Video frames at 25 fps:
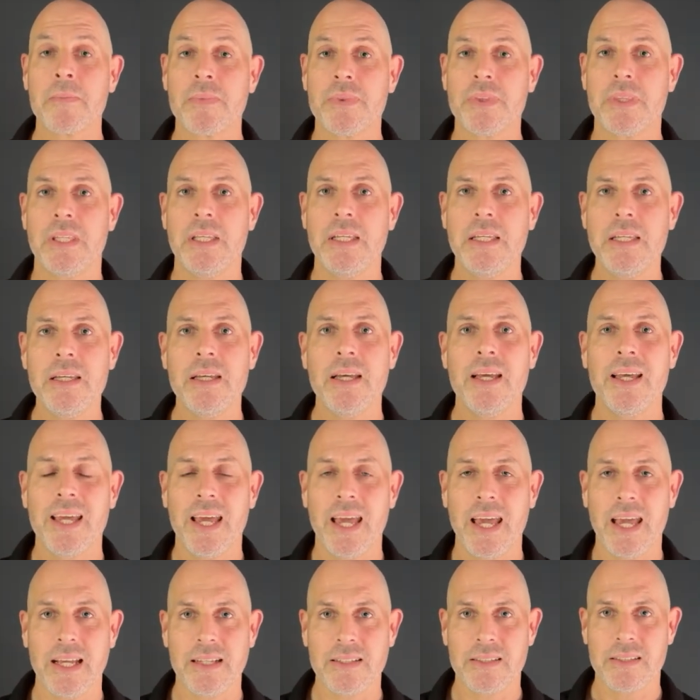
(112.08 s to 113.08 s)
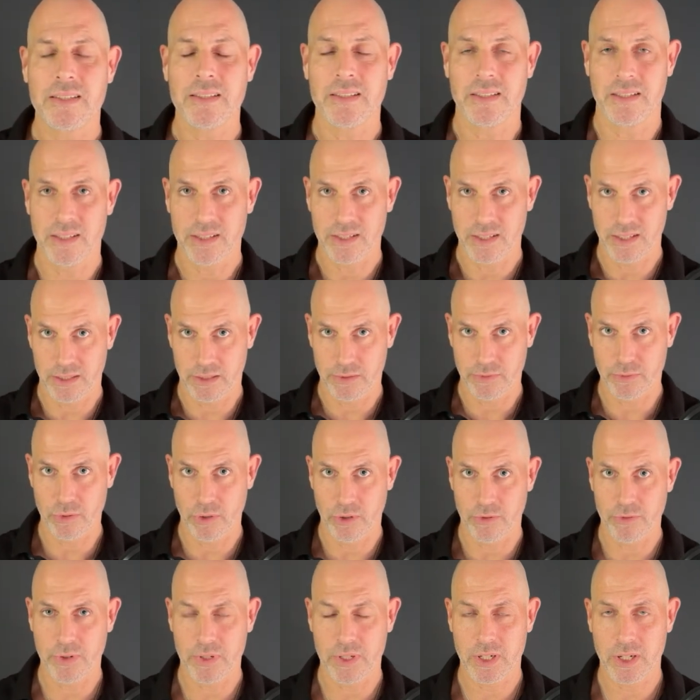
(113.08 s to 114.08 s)
die essen das
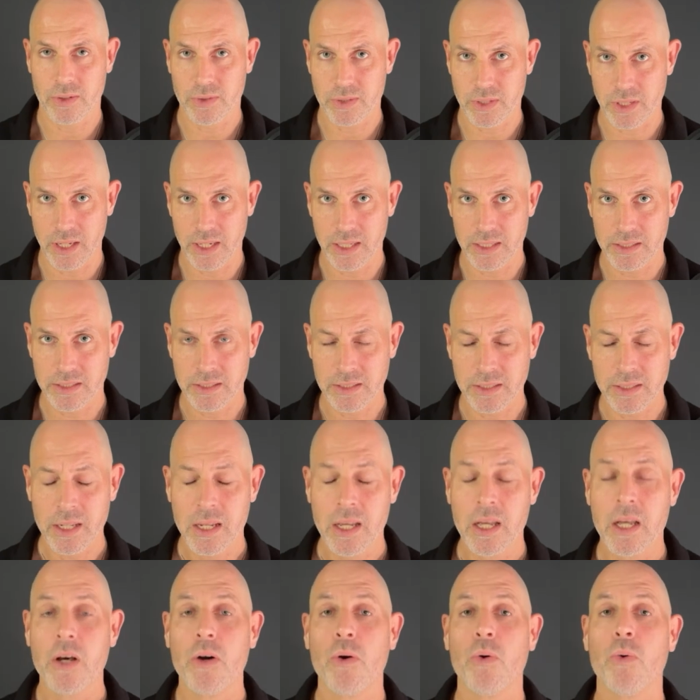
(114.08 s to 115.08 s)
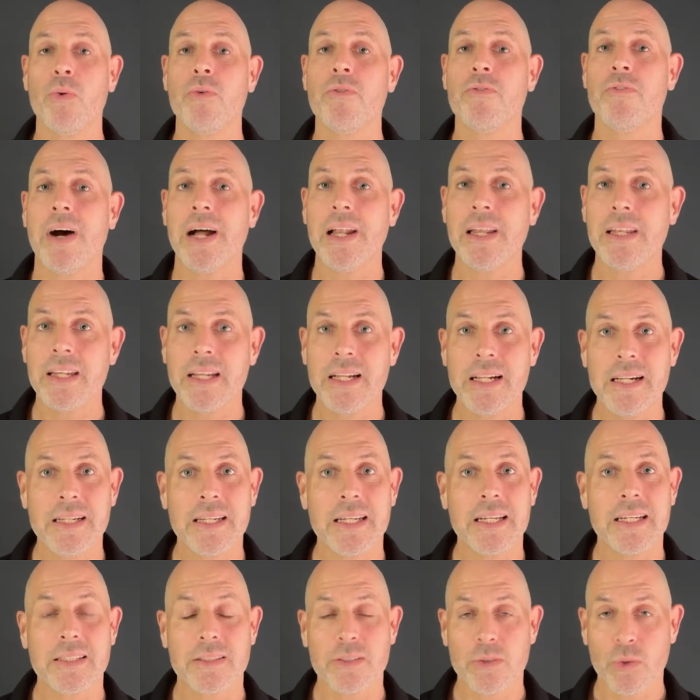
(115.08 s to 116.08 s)
vorverdaute Essen und wandeln
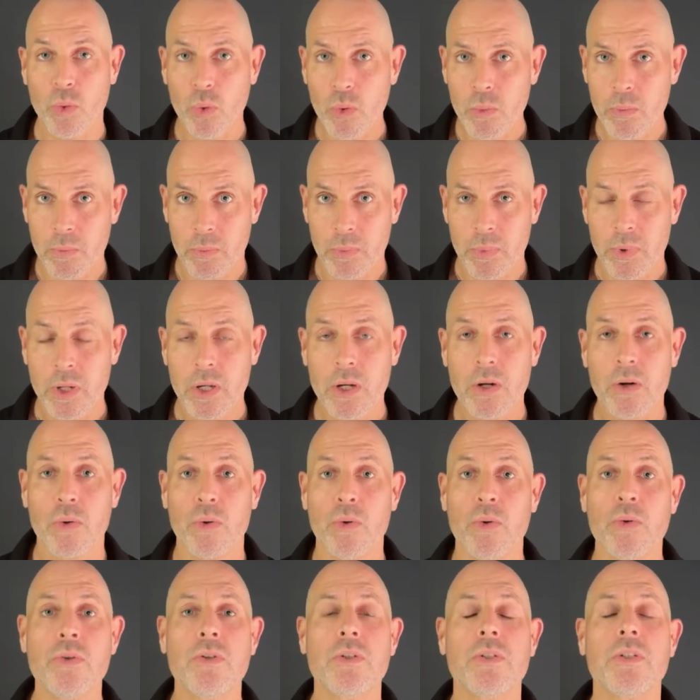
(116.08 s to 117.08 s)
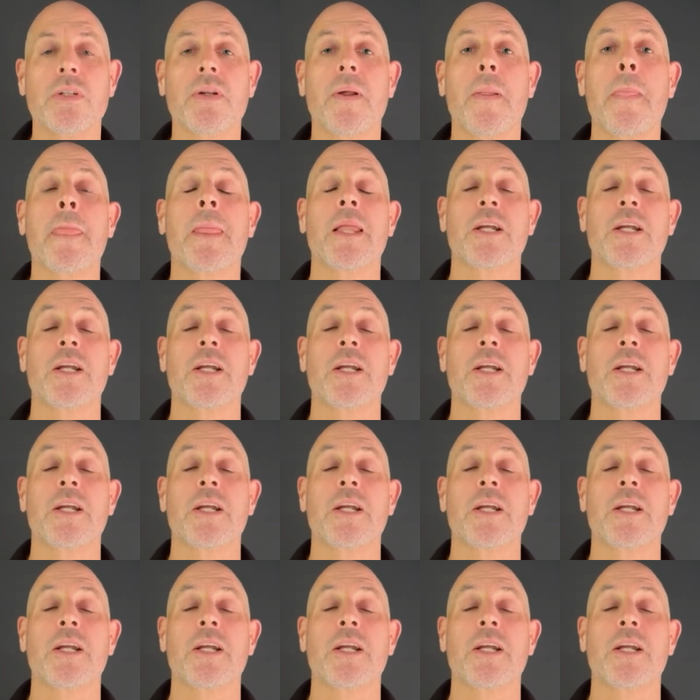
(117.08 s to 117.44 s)
es um und